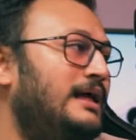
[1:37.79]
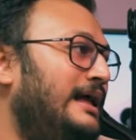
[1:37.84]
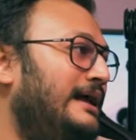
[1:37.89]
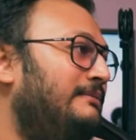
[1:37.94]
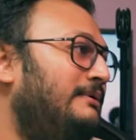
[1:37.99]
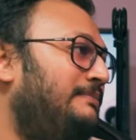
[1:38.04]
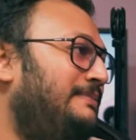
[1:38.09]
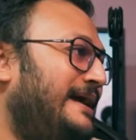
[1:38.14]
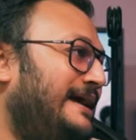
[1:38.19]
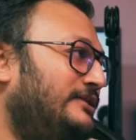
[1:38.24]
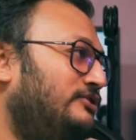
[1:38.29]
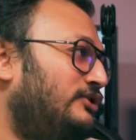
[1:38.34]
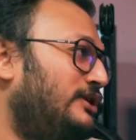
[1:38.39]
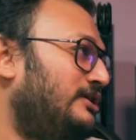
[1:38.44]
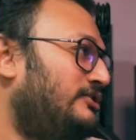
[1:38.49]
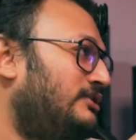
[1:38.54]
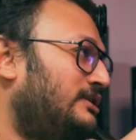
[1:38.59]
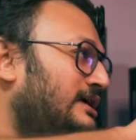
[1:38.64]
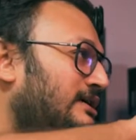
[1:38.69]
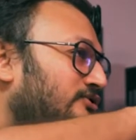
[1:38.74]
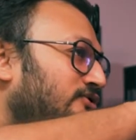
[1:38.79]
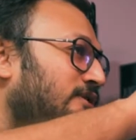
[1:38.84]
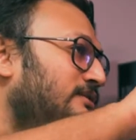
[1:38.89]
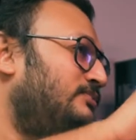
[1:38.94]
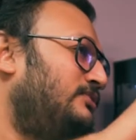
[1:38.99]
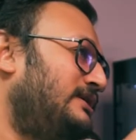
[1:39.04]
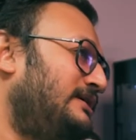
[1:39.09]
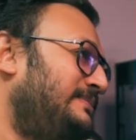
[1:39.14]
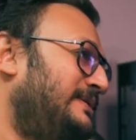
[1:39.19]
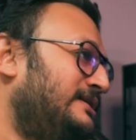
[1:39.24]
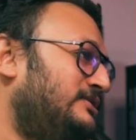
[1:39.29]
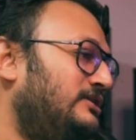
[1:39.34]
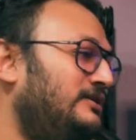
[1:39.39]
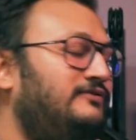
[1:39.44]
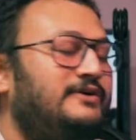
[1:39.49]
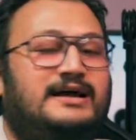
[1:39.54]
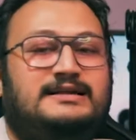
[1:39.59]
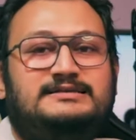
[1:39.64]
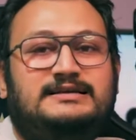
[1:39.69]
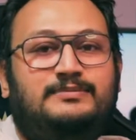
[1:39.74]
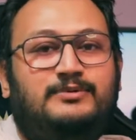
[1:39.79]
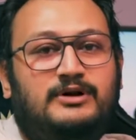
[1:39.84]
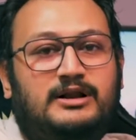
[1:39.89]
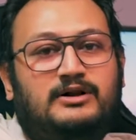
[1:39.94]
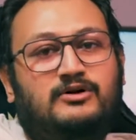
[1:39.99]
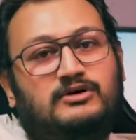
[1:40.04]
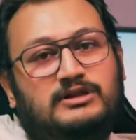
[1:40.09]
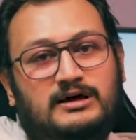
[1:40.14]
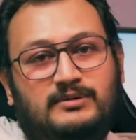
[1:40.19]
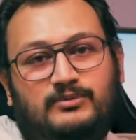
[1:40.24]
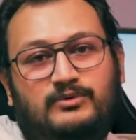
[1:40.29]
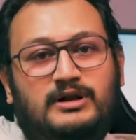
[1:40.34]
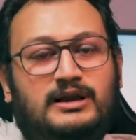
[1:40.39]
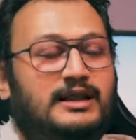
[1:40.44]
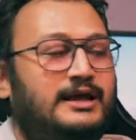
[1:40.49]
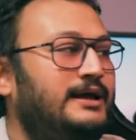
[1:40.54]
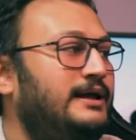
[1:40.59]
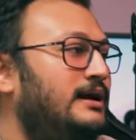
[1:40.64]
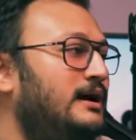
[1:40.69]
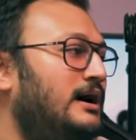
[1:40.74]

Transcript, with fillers: এবার ভেতরের কথা যদি বলি ভেতরে ফ্যান সাপোর্টের কথা বললে